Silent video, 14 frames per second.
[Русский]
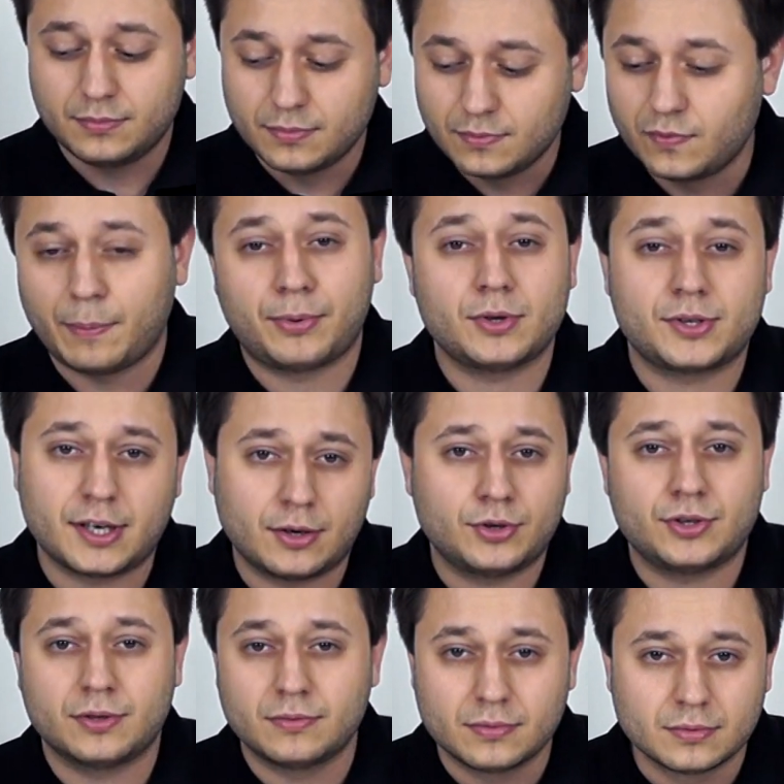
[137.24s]
вопрос,
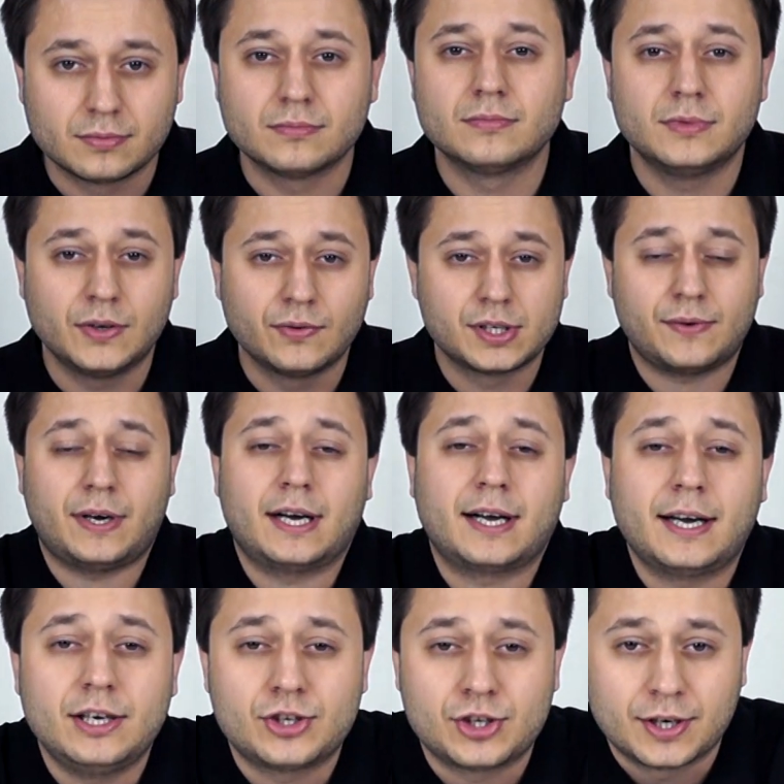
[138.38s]
короче, ну, не вызывая
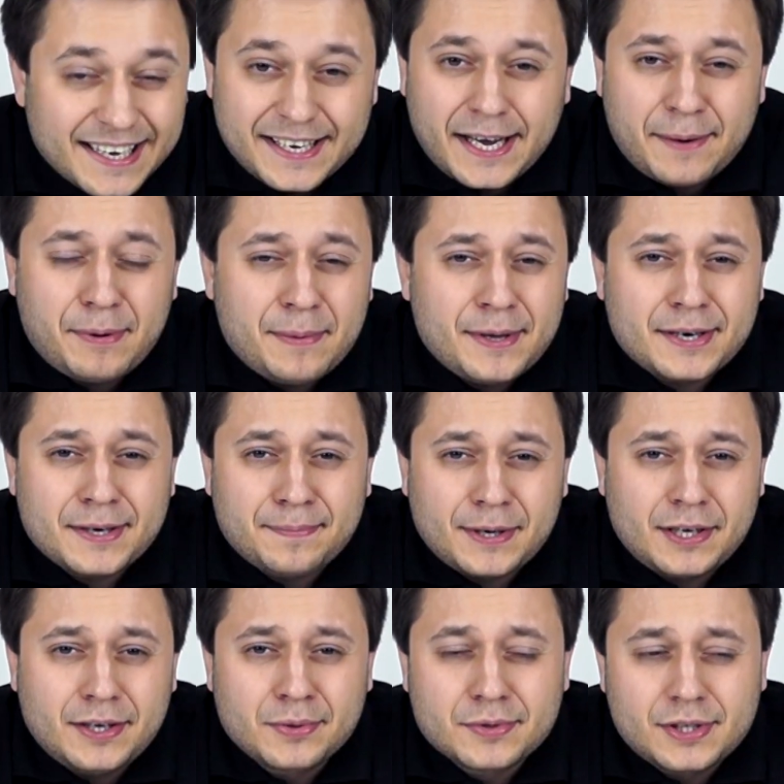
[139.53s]
гаишник. Я примерно
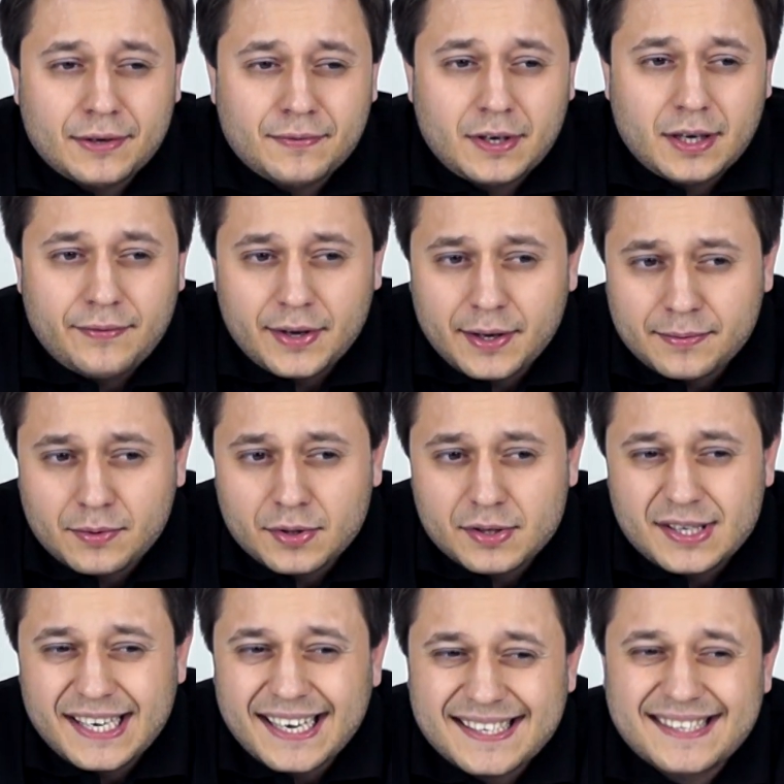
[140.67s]
прикинулся в голове, то
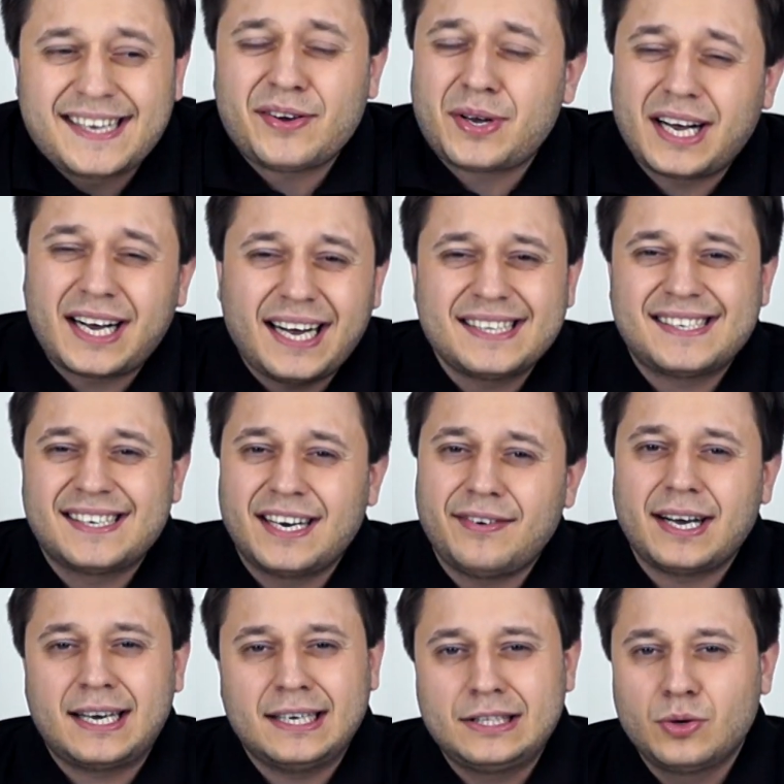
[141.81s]
есть я знаю, какая
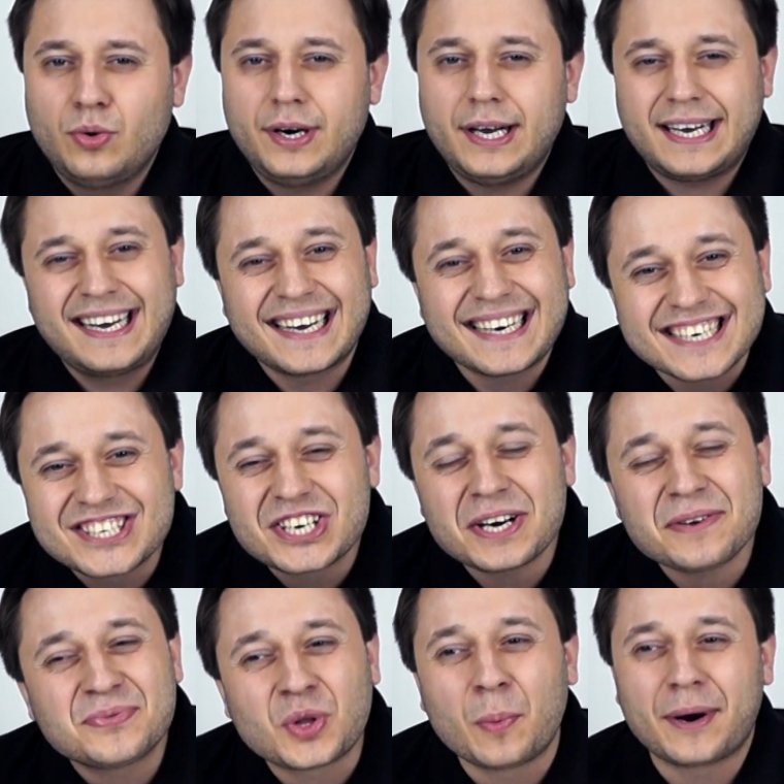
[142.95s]
ценовая категория
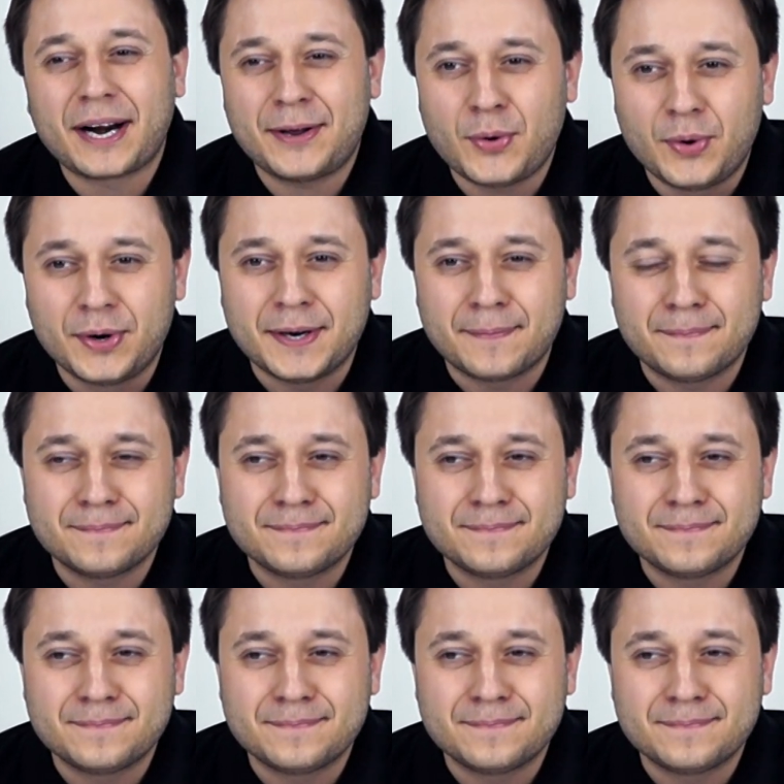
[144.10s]
гаражей в том районе.